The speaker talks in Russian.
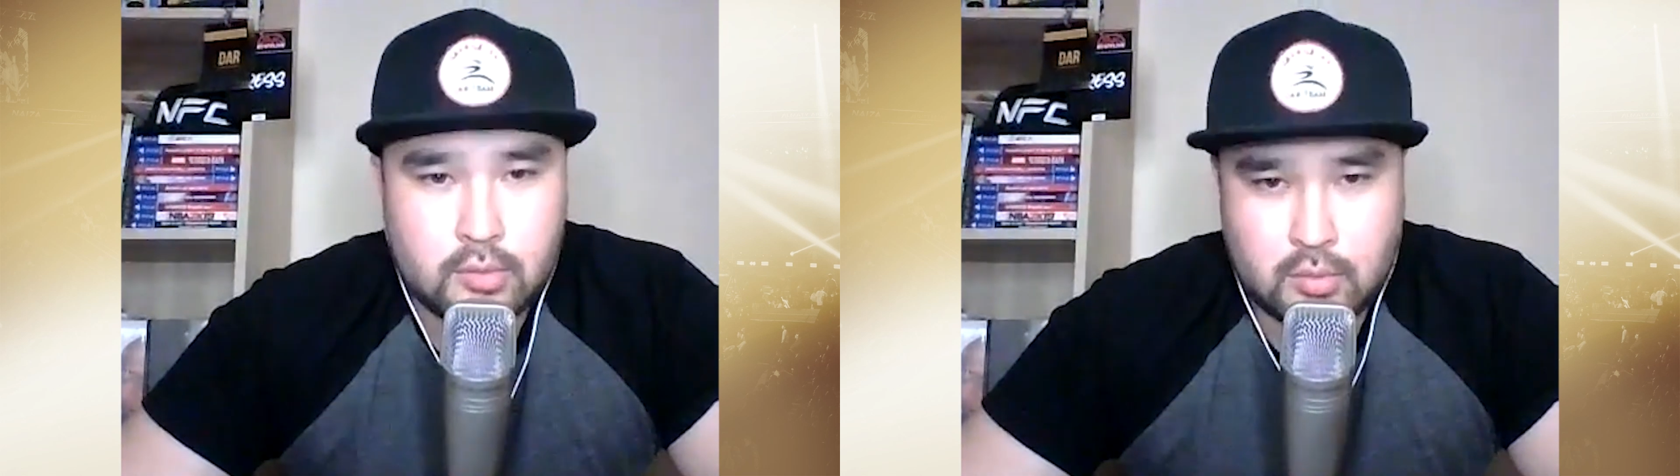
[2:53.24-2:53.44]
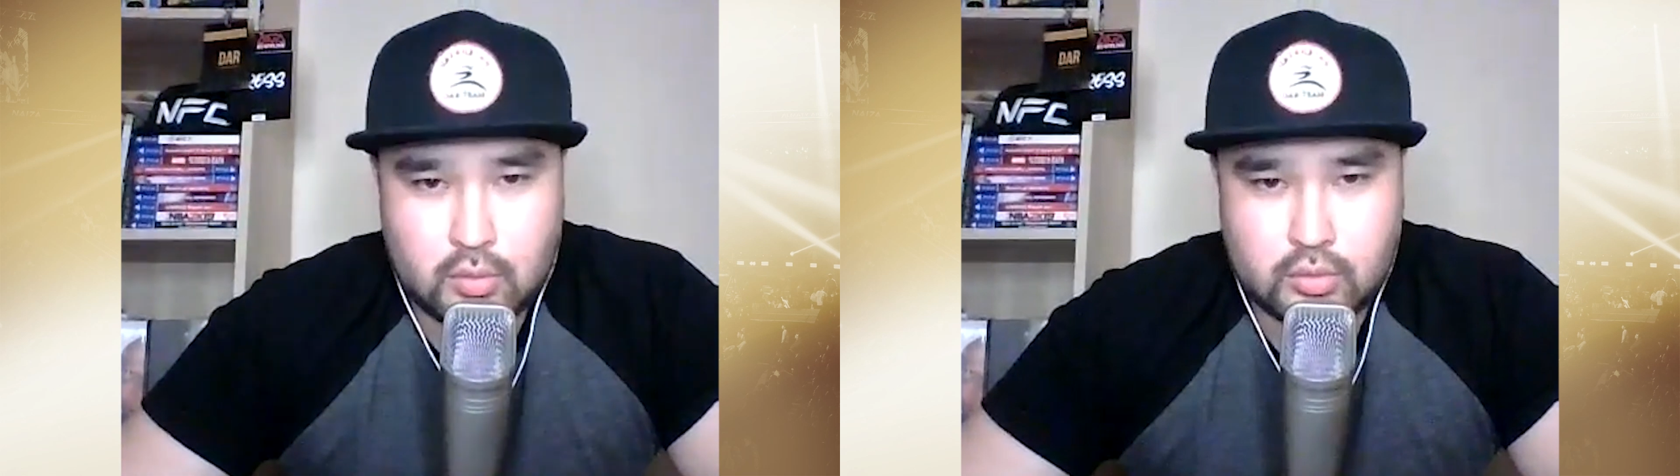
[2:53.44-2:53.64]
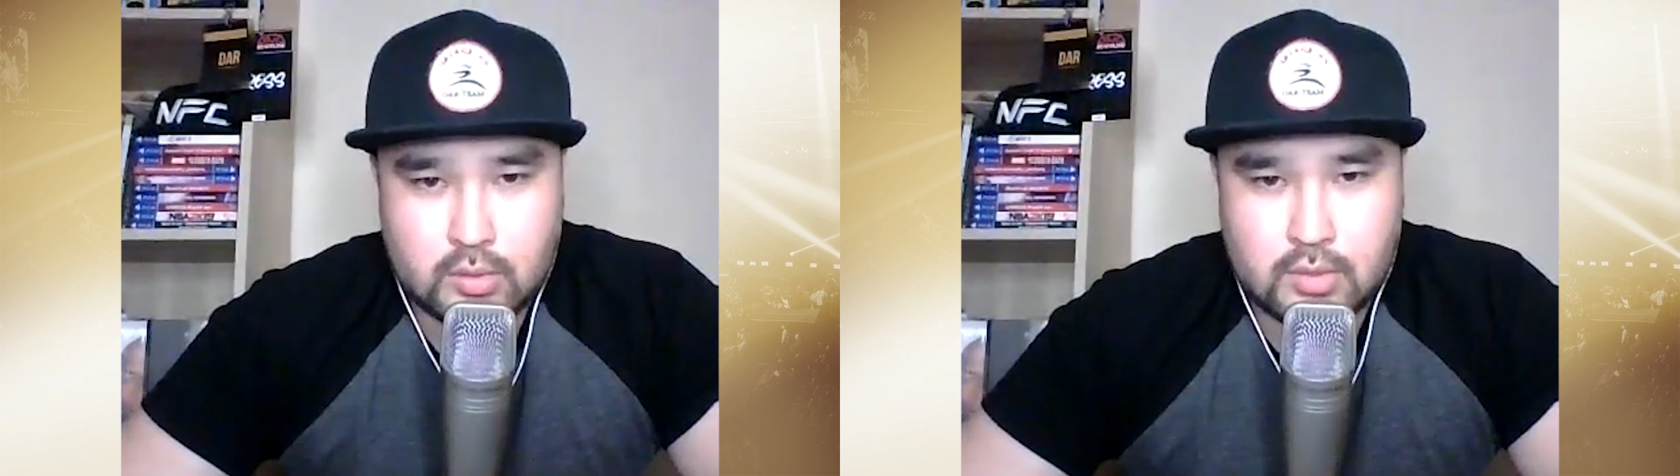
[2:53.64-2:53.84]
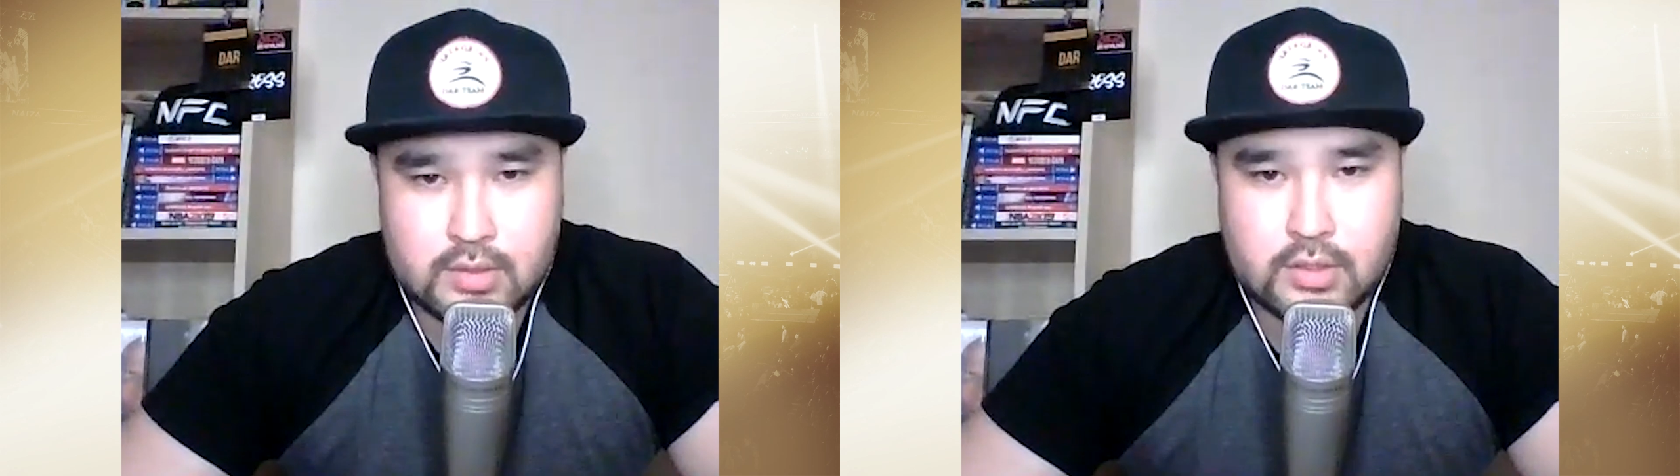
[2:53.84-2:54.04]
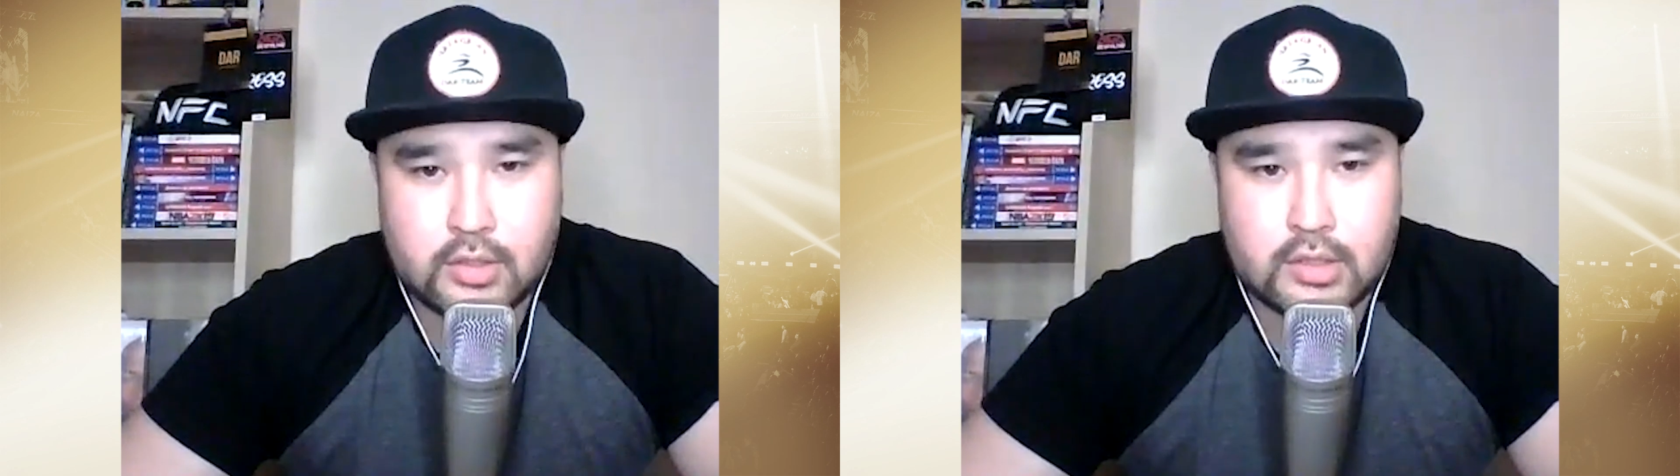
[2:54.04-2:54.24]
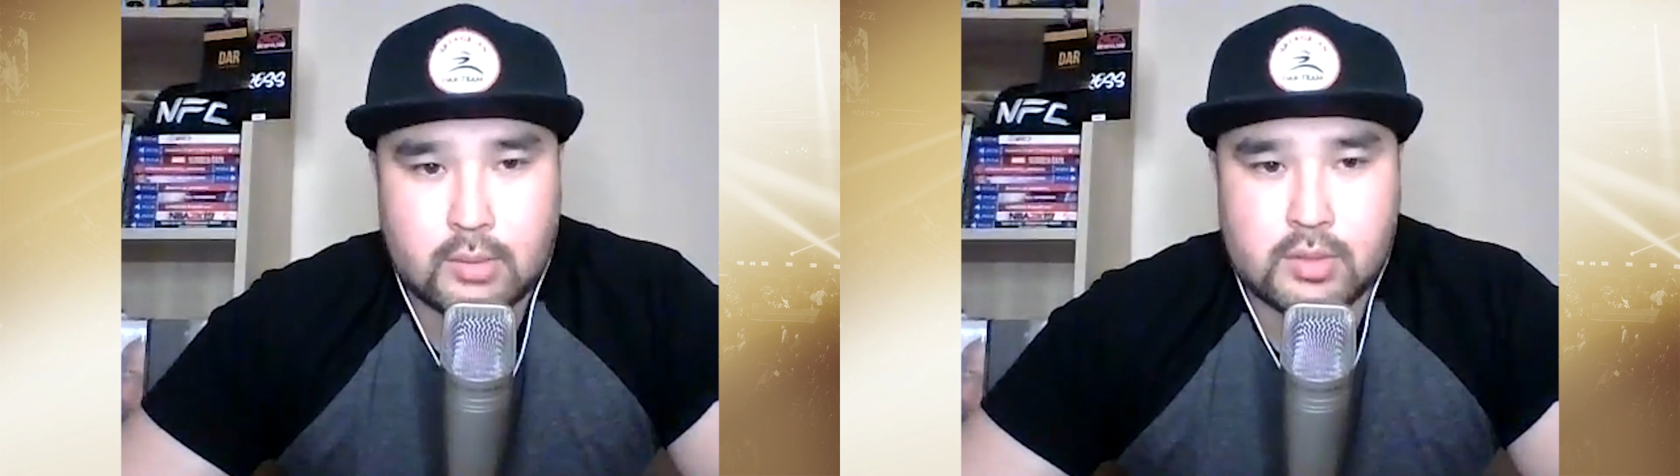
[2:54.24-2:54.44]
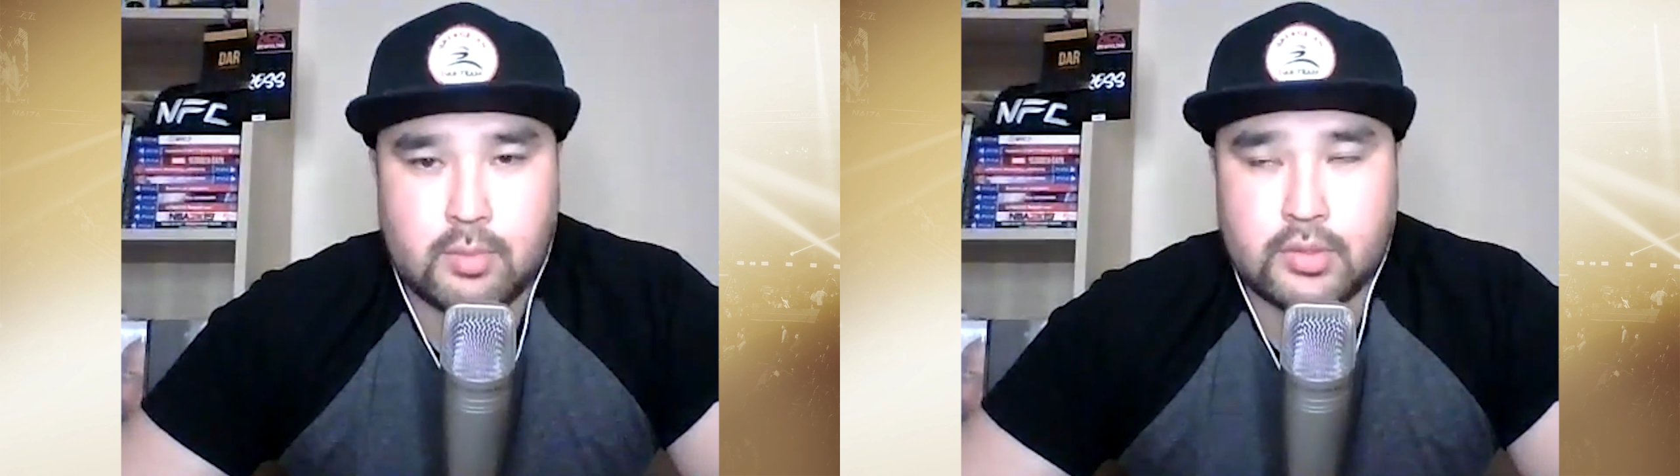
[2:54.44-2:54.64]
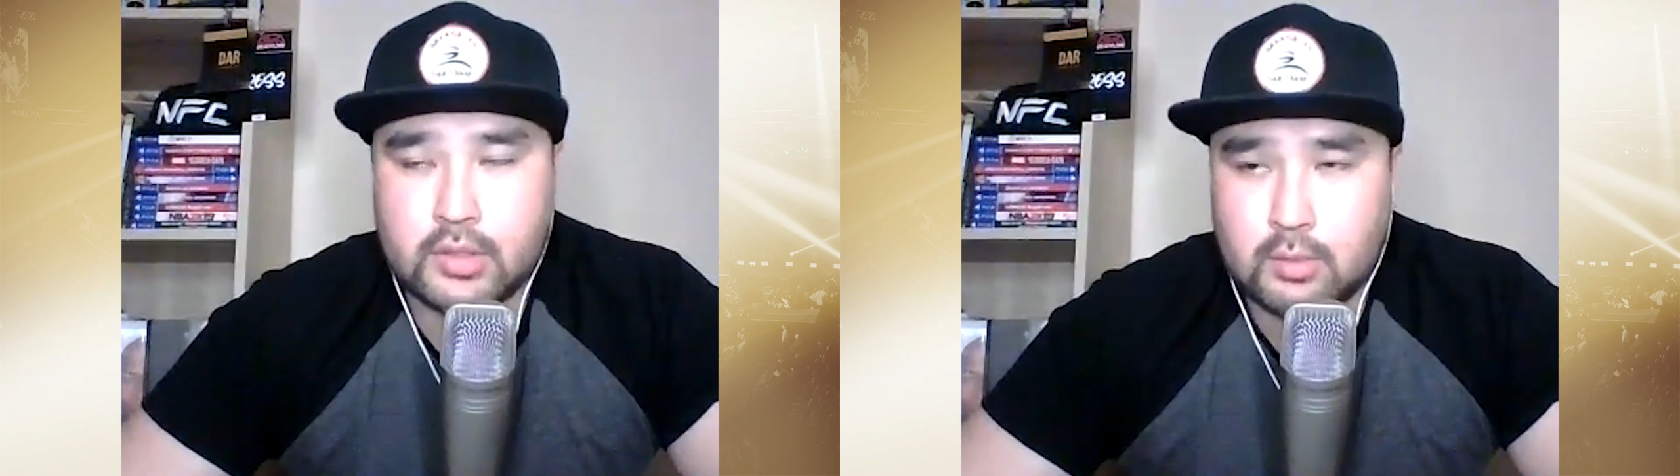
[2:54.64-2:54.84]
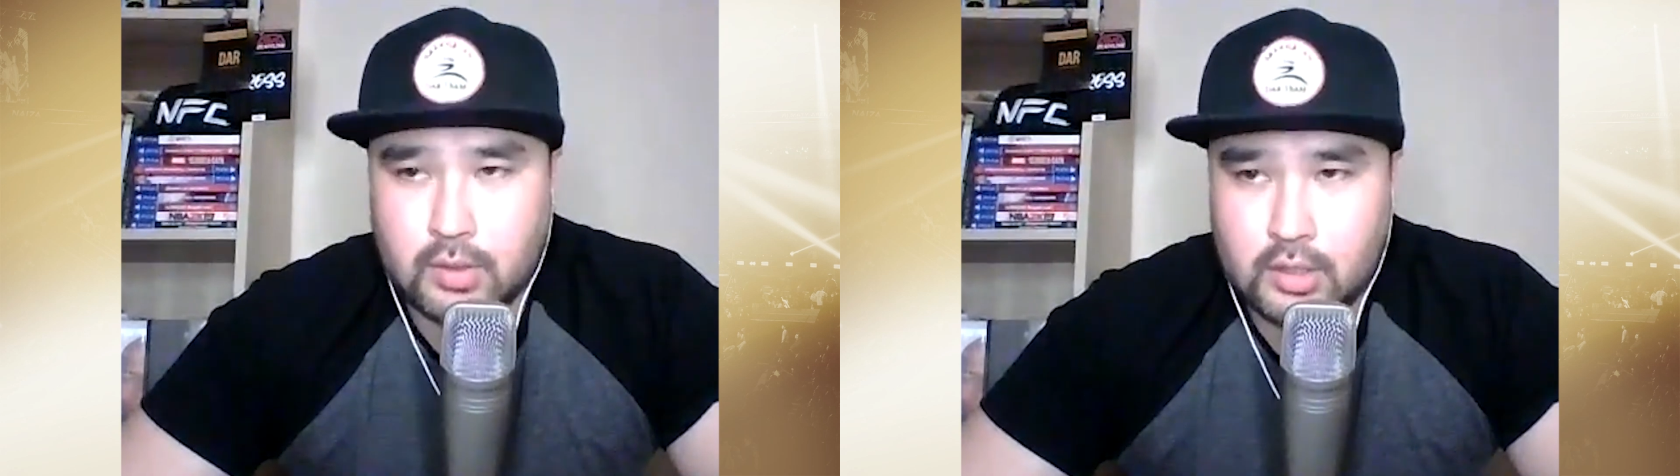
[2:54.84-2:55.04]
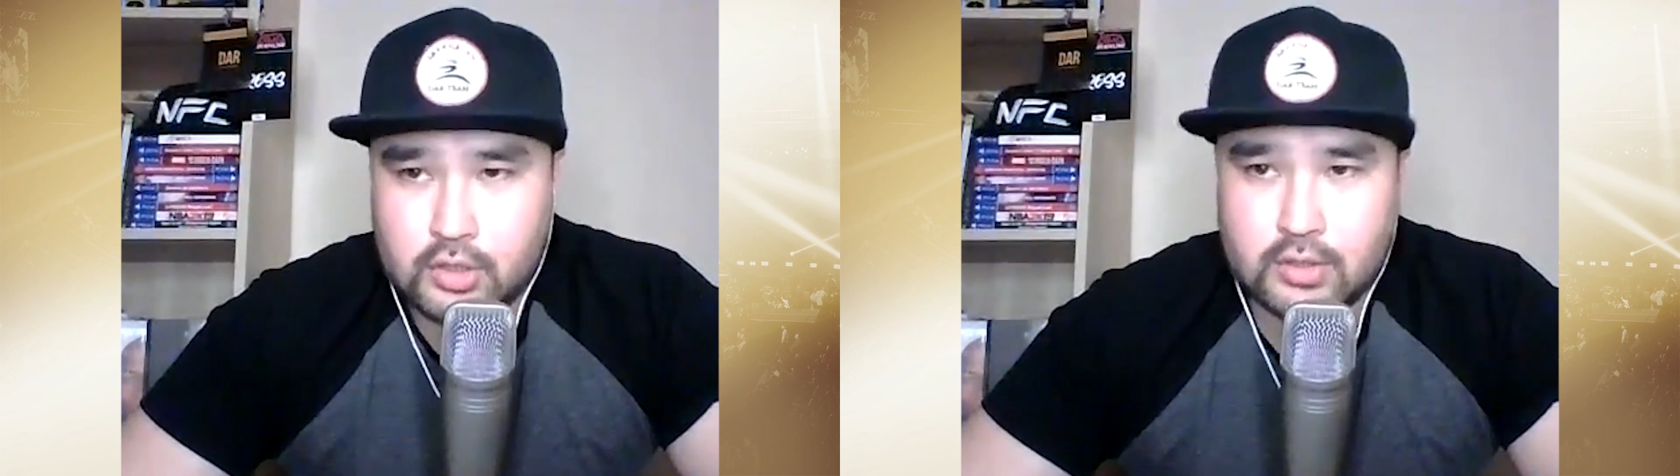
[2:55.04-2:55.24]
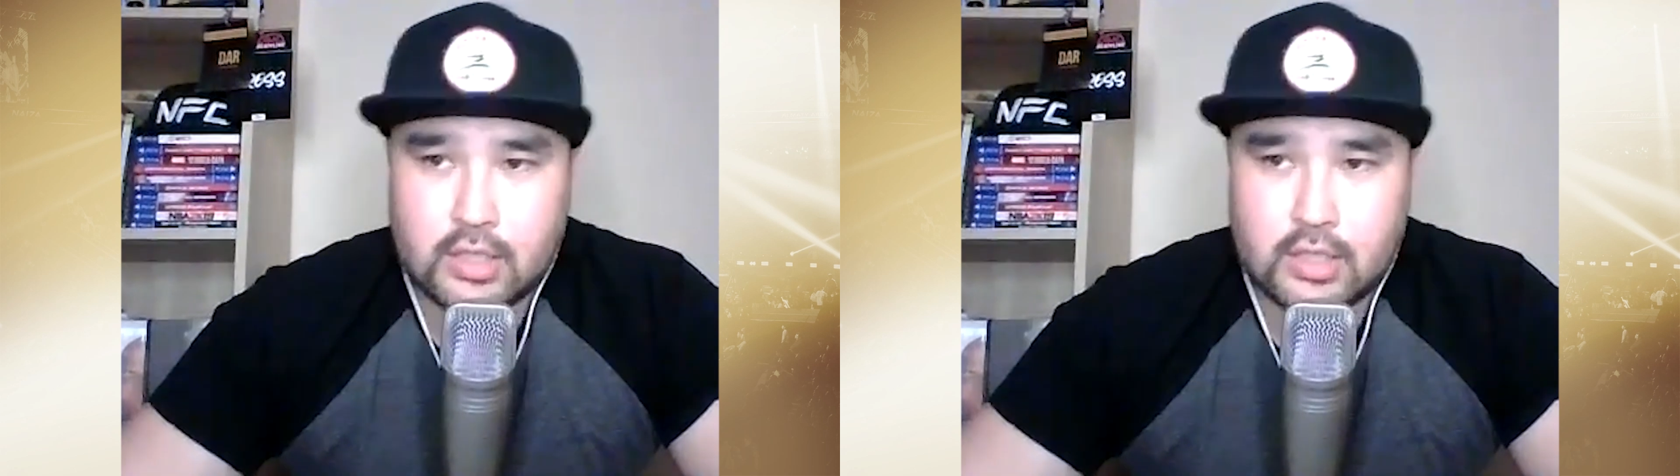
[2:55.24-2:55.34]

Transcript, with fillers: примеру, там на серии там, из пяти поражений,